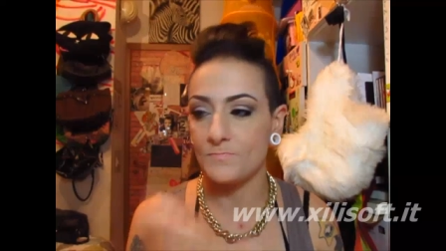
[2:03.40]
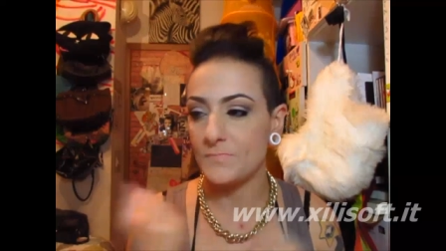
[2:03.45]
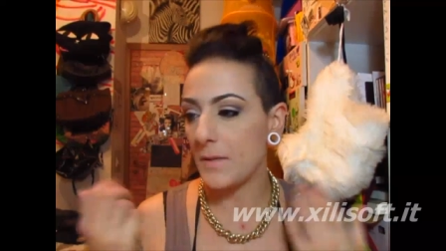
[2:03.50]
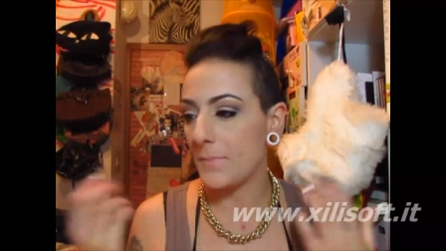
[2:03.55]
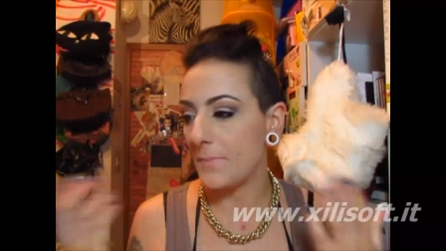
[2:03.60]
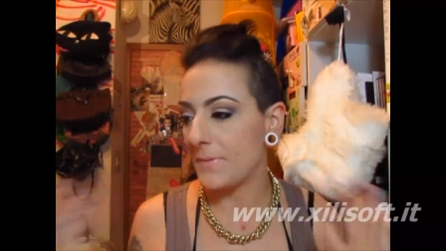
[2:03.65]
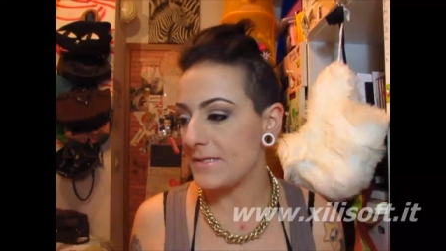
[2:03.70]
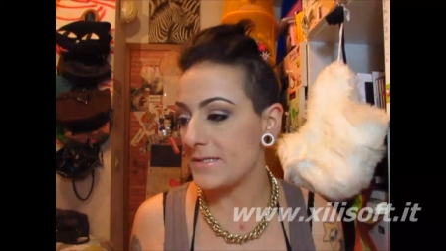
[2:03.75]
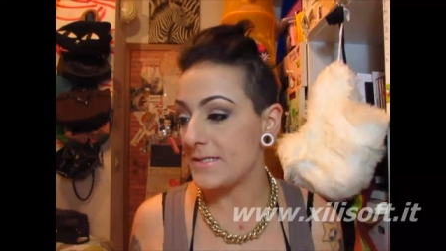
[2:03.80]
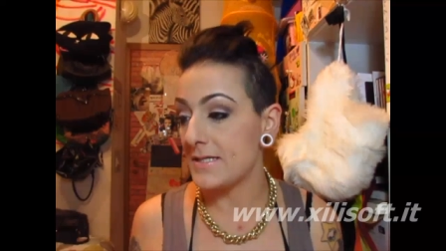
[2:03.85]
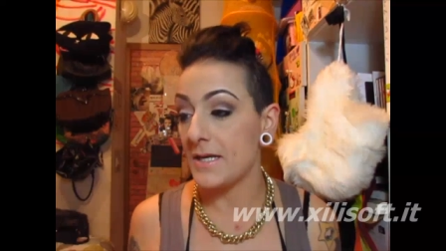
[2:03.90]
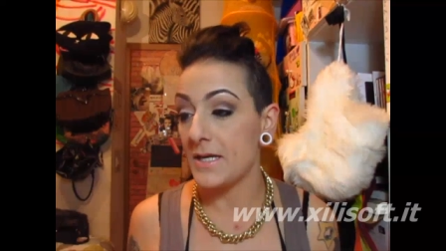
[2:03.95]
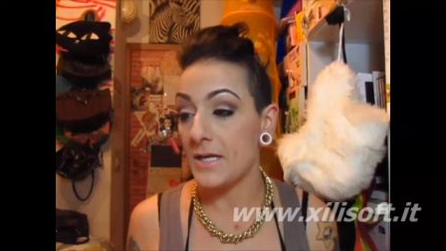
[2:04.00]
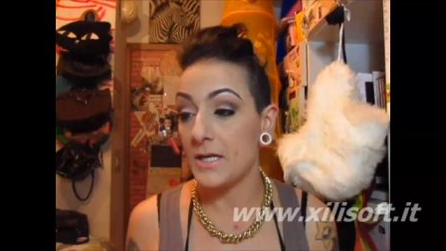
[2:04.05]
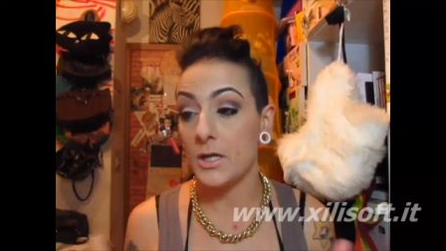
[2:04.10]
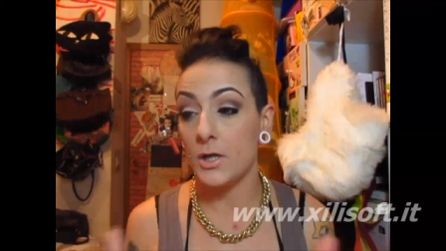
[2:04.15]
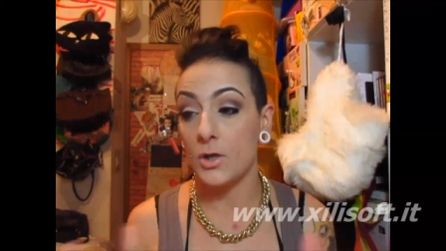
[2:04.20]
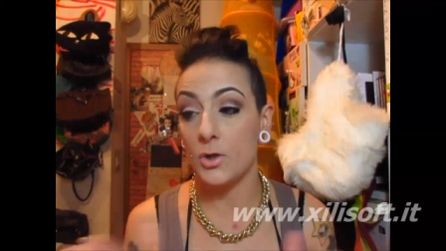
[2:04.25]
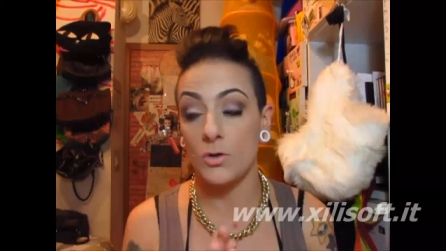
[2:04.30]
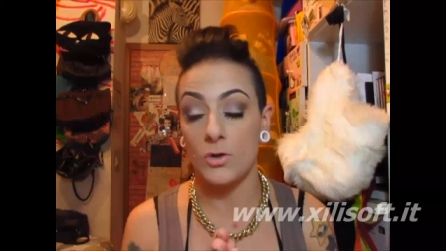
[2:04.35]
dei
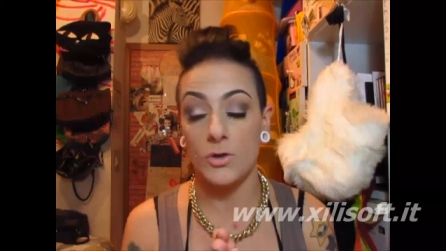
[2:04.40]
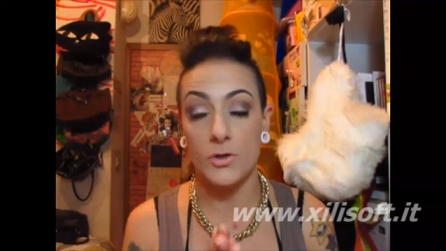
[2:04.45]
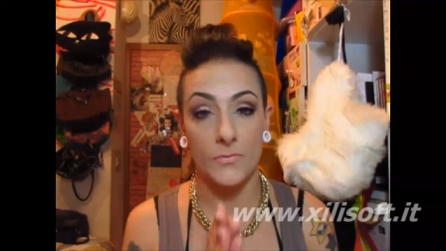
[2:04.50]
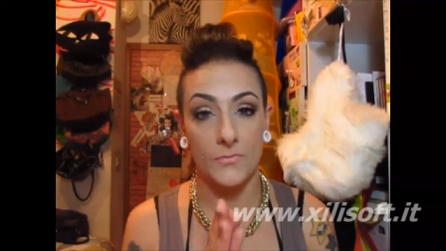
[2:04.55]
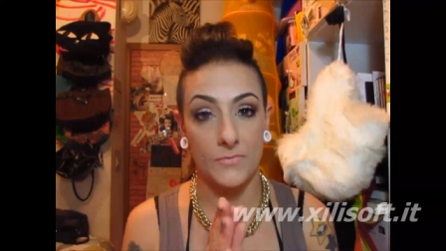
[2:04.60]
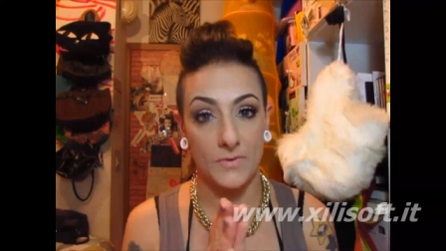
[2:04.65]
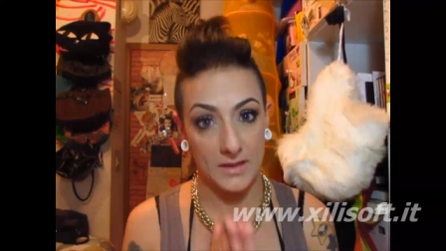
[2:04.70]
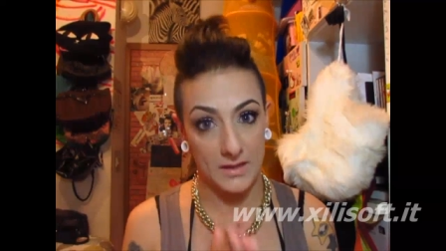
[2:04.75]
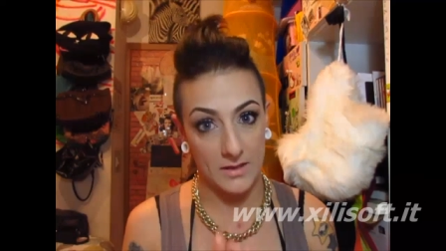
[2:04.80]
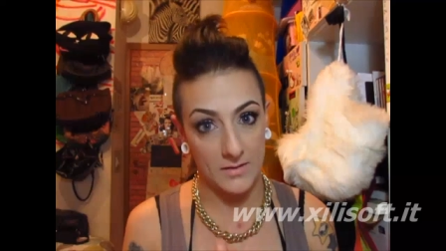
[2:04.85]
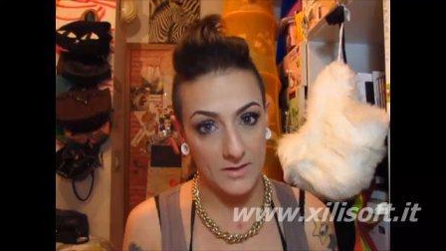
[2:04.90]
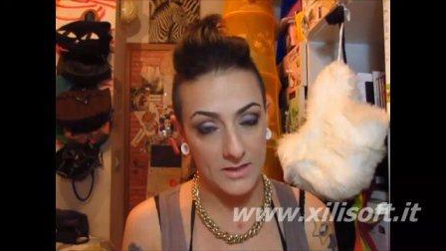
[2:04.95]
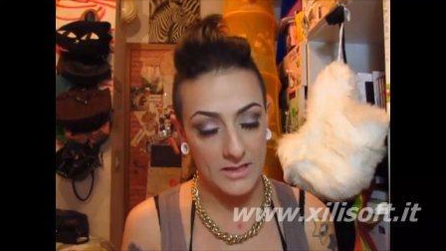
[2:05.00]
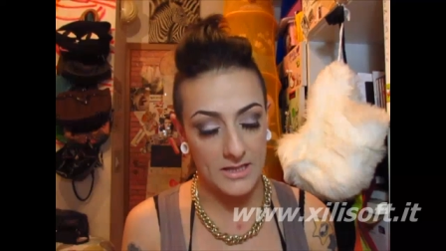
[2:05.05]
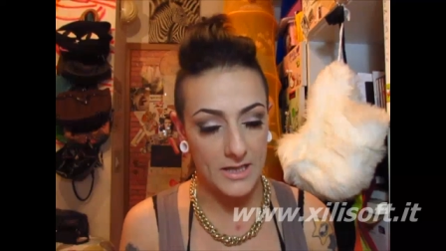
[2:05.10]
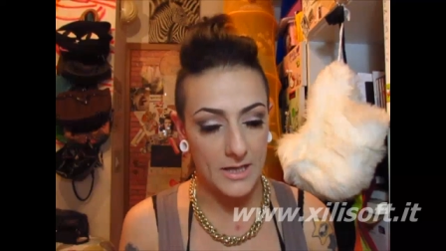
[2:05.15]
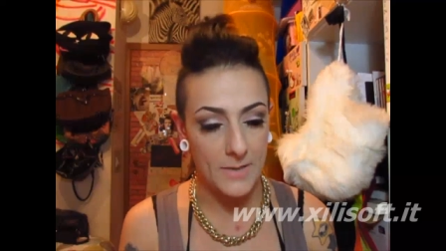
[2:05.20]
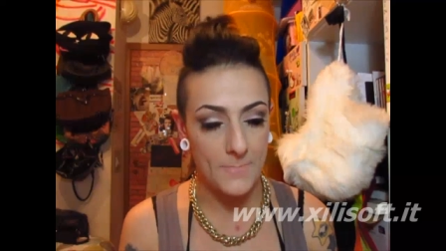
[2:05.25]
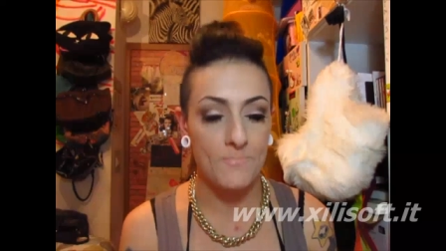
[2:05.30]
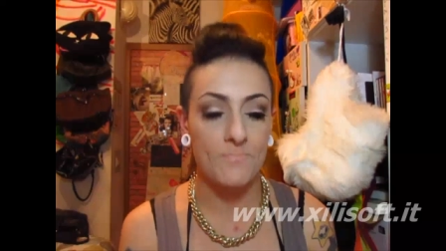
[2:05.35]
pensierini e non li ho fatti
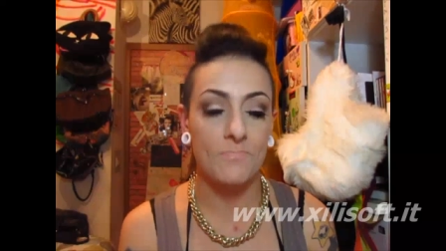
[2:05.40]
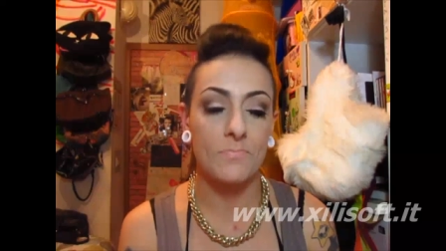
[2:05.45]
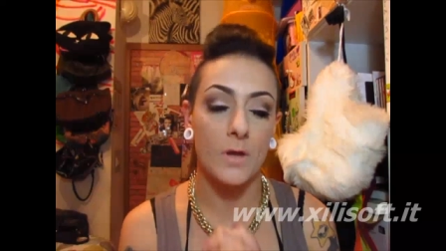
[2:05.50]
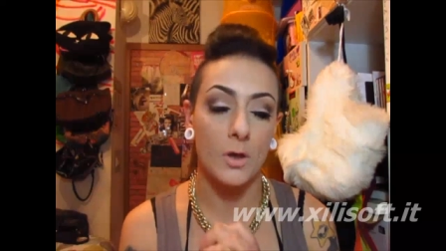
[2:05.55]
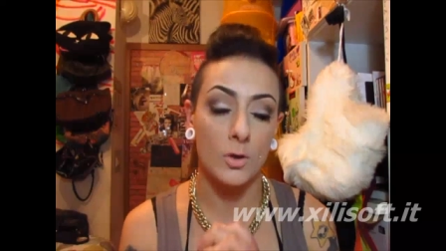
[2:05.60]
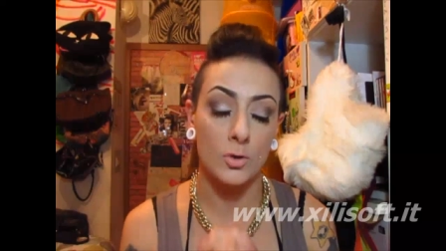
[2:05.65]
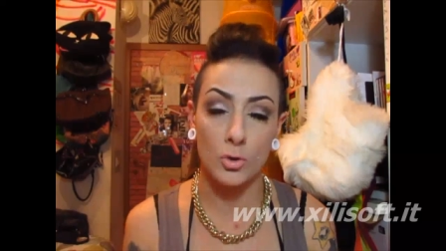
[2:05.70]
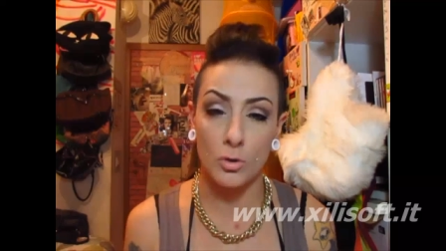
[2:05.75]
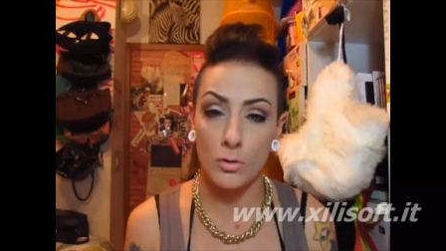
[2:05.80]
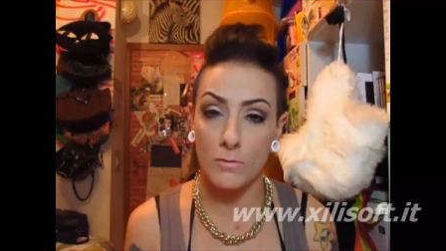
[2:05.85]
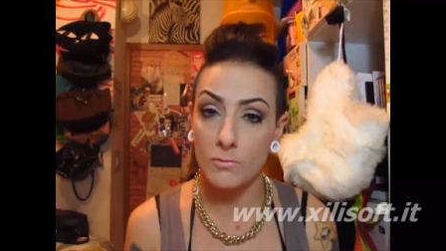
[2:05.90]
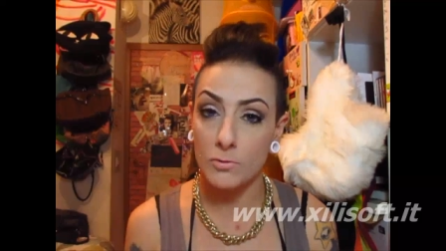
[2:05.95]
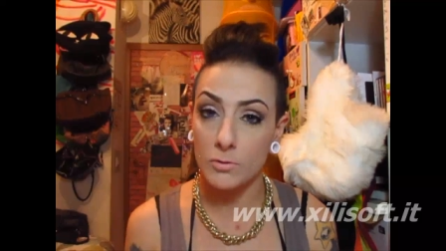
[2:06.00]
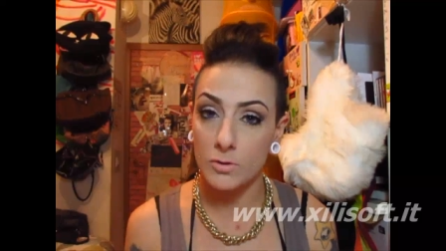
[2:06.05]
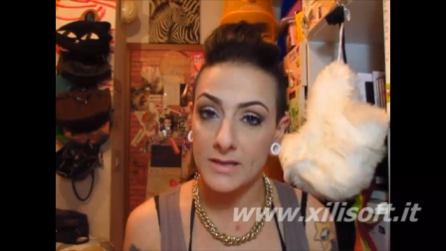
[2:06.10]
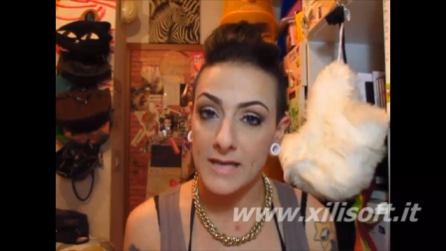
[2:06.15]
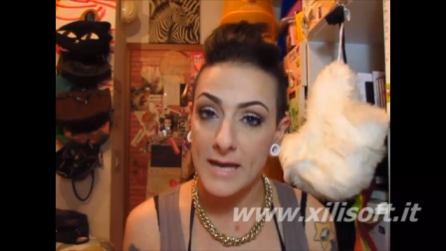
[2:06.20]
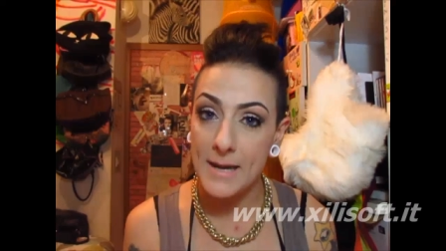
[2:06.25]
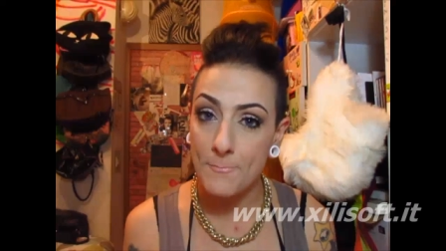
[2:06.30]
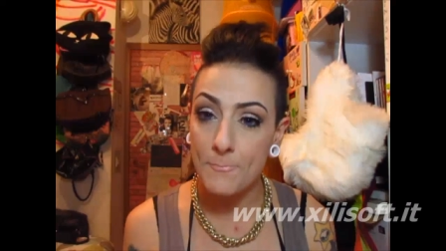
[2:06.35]
vedere non ho avuto
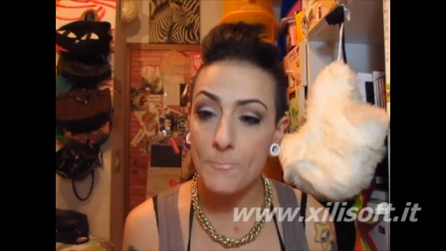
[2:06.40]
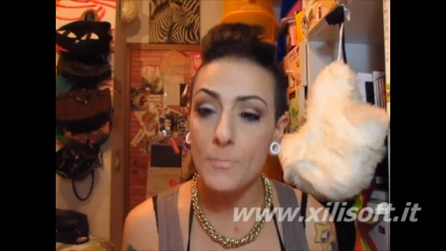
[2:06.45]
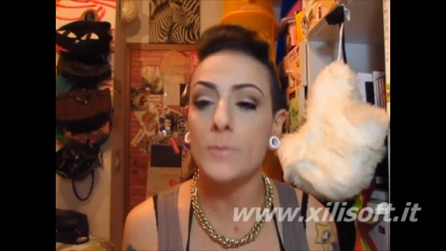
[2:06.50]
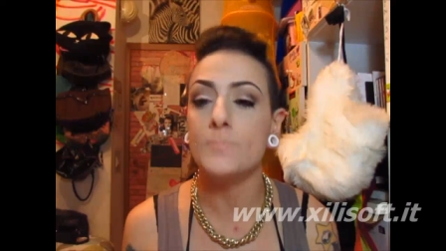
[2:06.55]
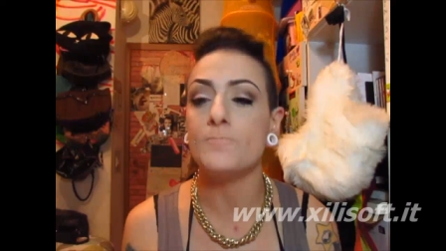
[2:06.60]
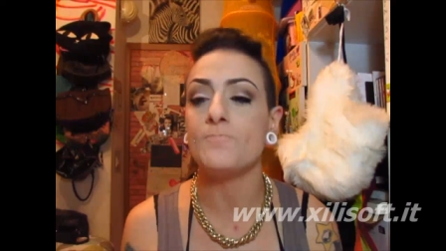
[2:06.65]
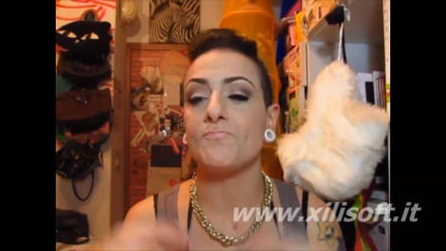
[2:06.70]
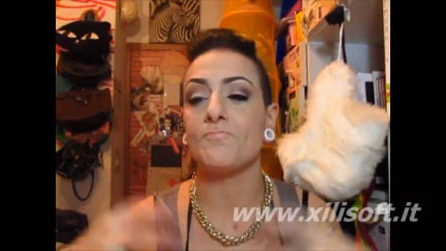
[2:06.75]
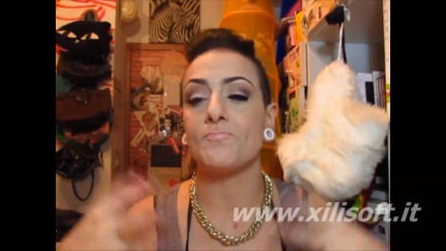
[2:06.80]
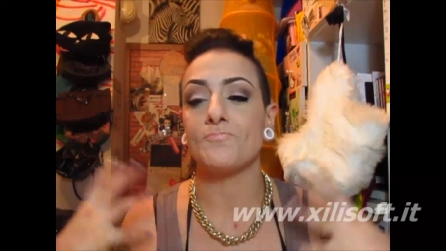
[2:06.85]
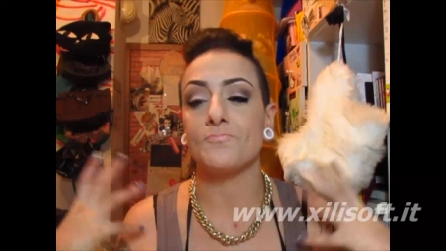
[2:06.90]
tempo